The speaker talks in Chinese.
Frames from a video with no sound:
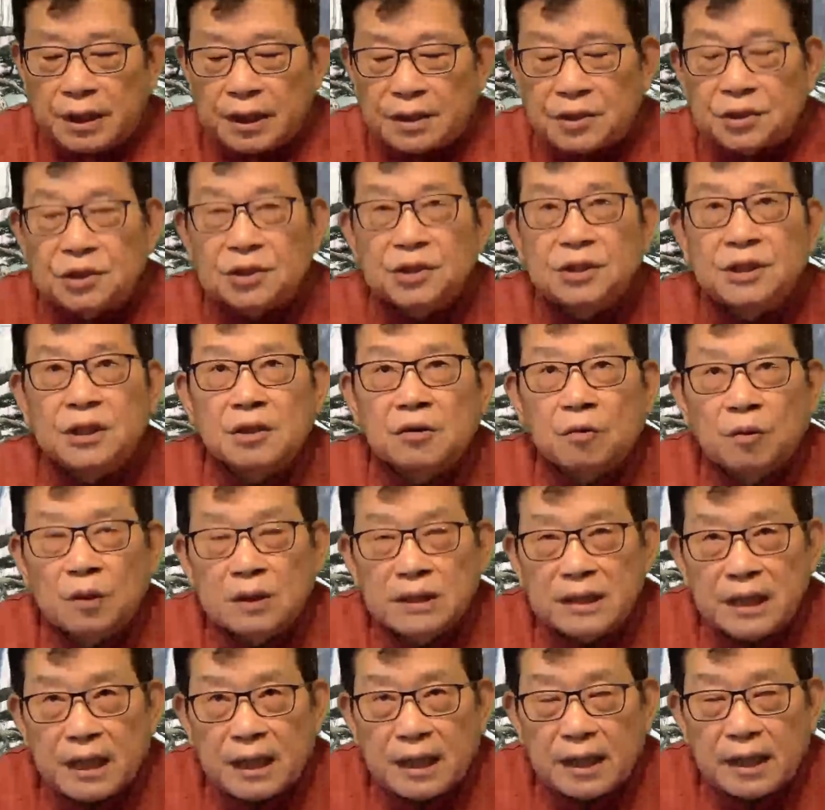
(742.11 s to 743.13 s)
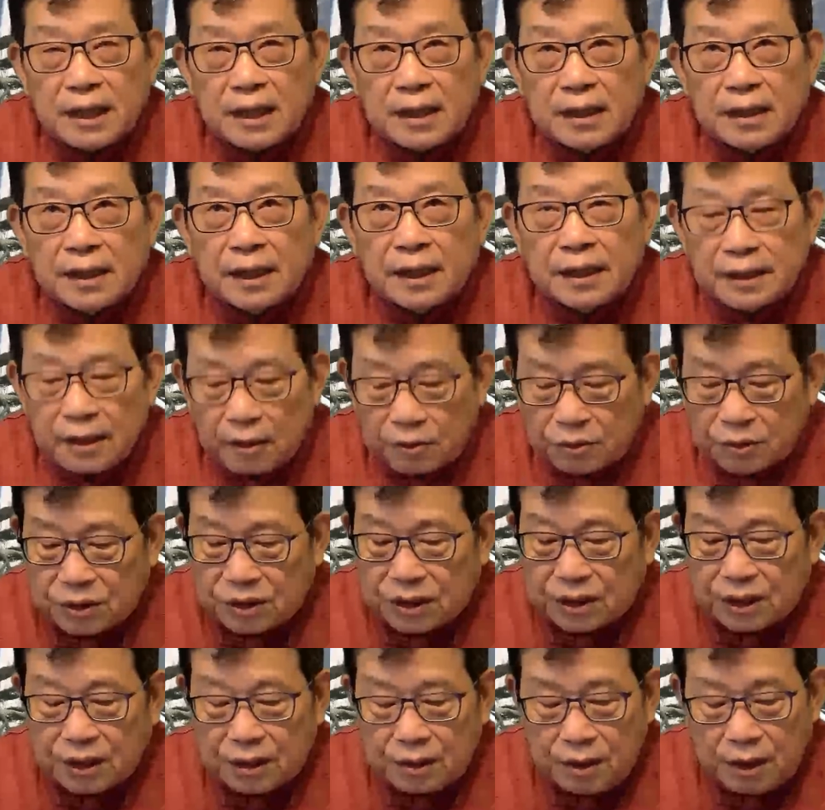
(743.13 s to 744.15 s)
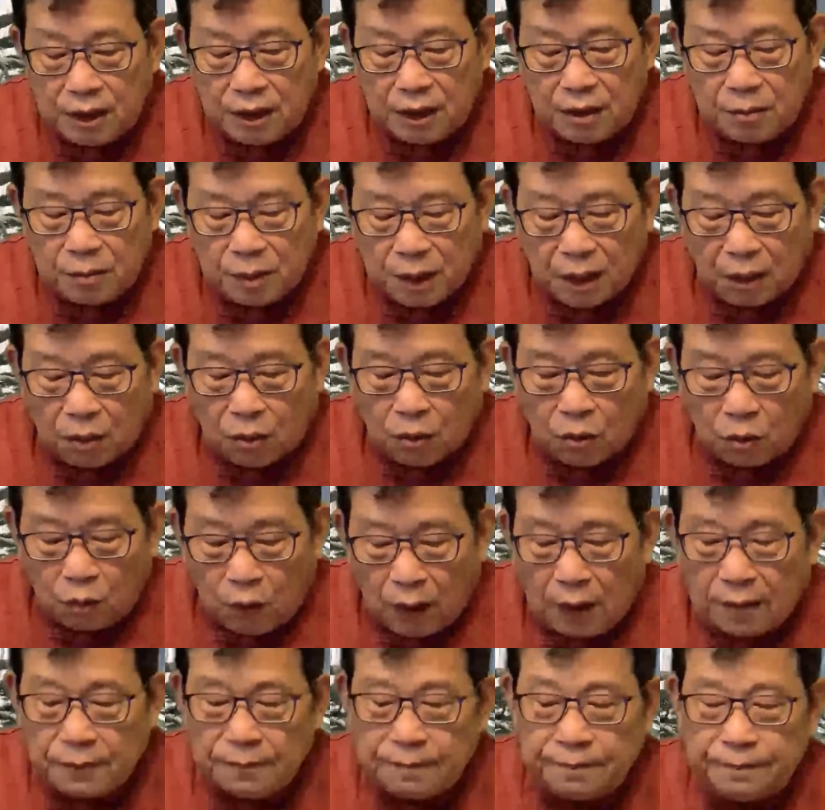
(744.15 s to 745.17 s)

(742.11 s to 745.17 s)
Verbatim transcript: 自己国家也闹起了疫苗荒。